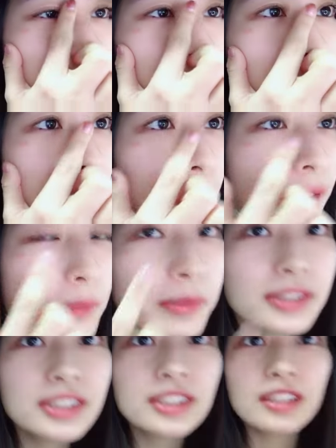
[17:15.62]
がやばい、ま
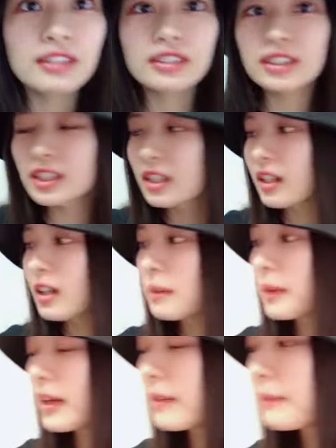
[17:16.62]
つげの癖がや
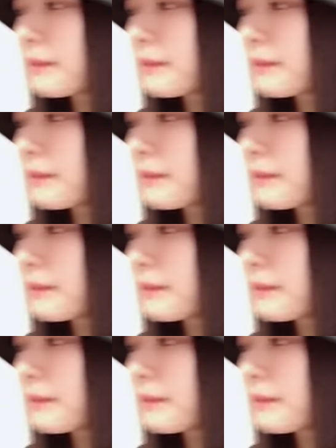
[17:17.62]
ばい、